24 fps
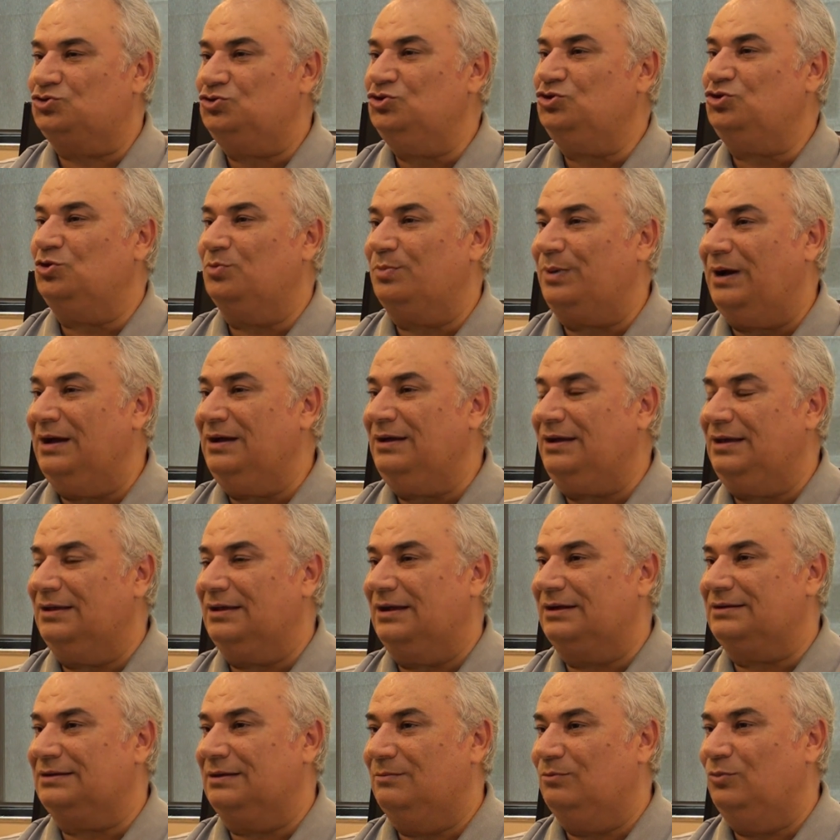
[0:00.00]
Çünkü
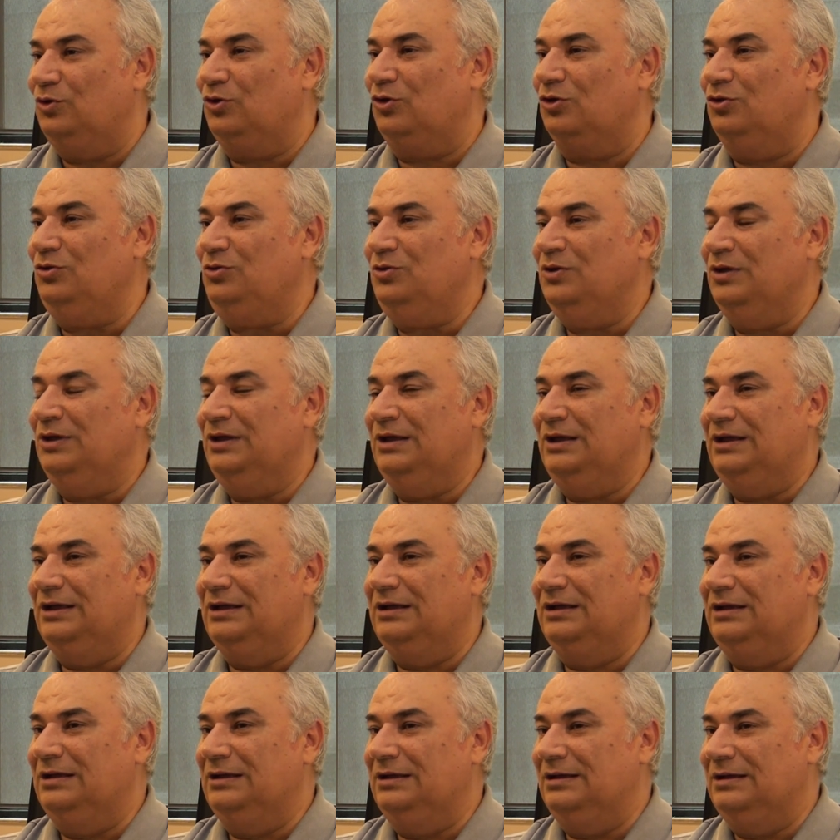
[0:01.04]
bankalardan bugün
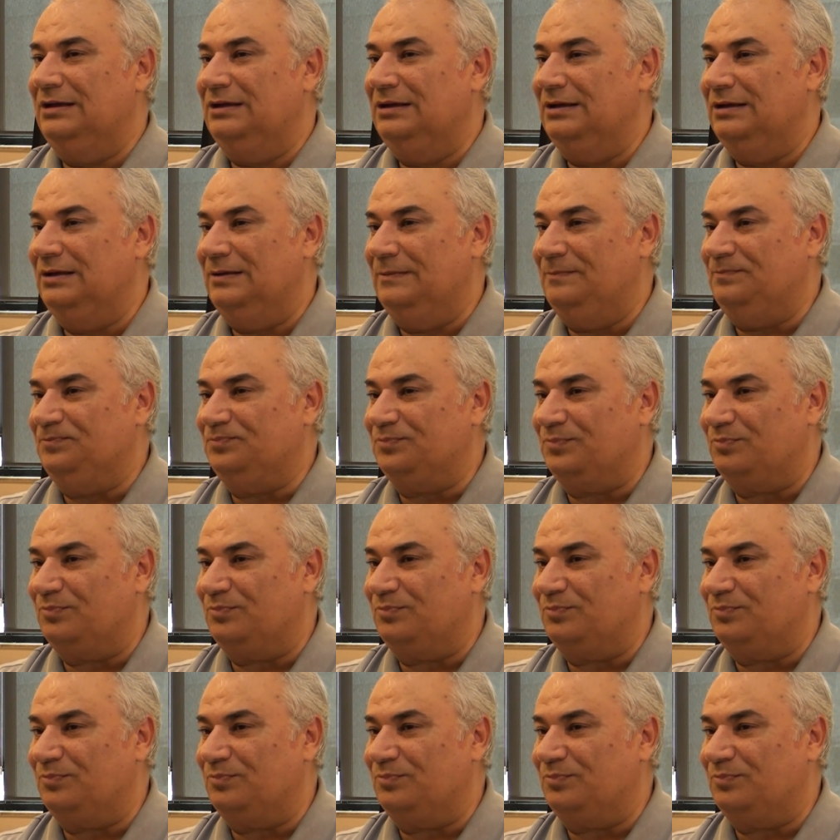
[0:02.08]
e,